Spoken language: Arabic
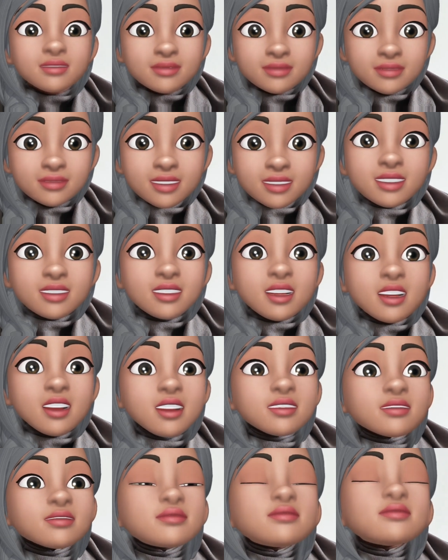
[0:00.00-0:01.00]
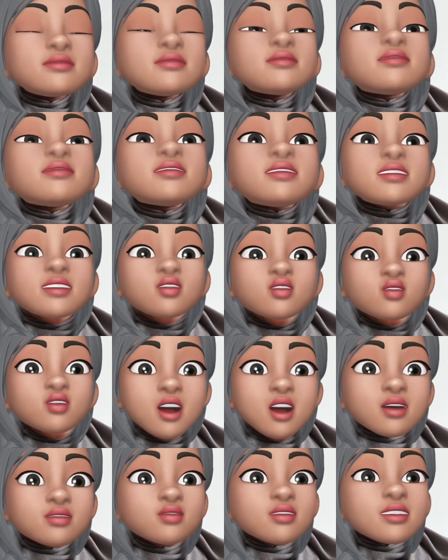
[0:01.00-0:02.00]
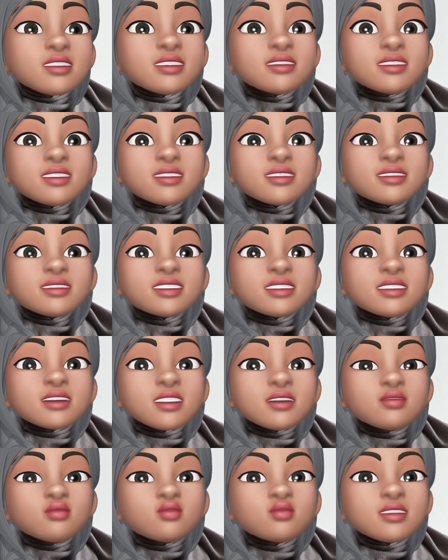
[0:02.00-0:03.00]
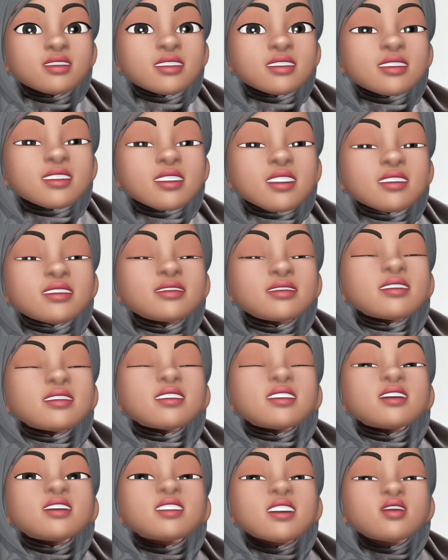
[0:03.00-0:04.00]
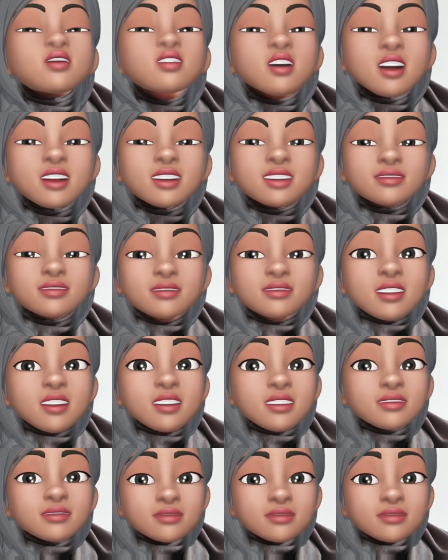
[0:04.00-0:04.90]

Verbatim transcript: قتلها سرقوا الاموال ديال هذاك تاجر المخدرات شراو واحد الدار